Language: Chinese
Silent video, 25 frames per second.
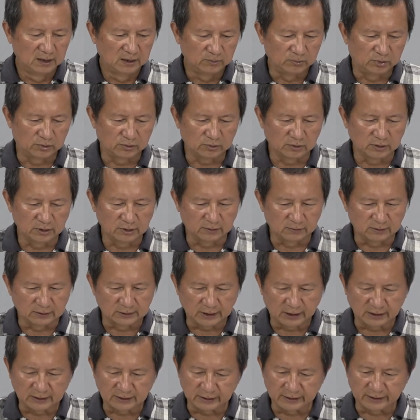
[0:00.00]
不过呢，我
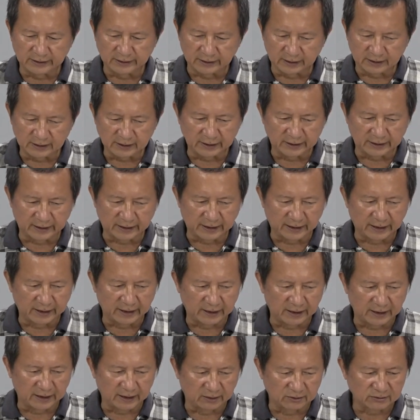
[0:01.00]
在这里也可以
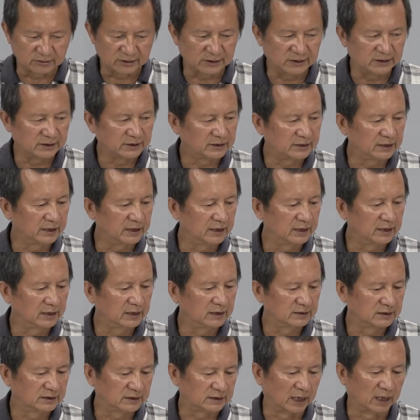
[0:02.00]
给老师一
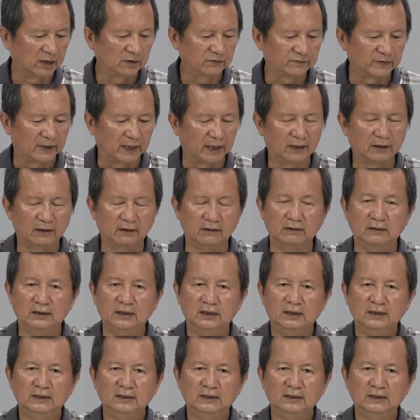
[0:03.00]
些想法哈，